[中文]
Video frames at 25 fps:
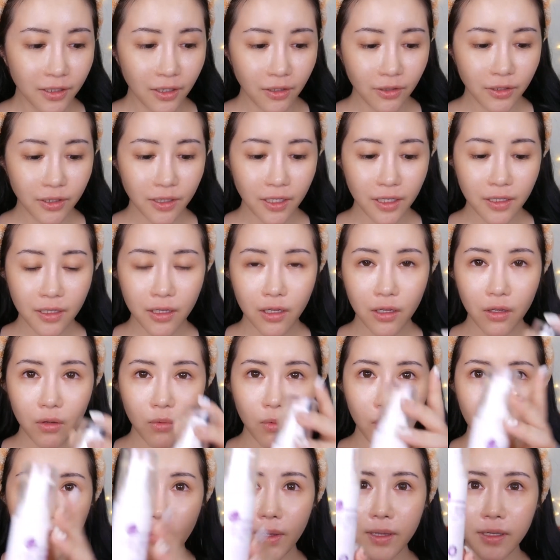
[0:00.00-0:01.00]
首先
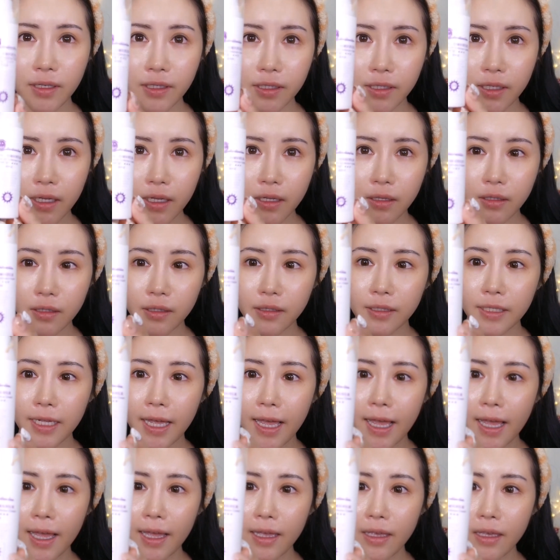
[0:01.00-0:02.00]
呢，我会先
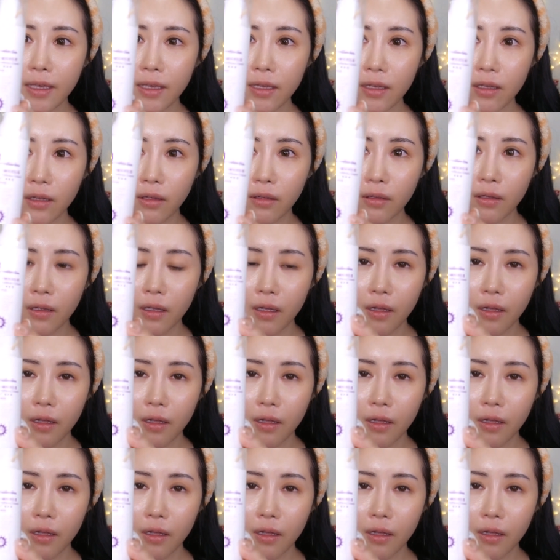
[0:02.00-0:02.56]
擦一个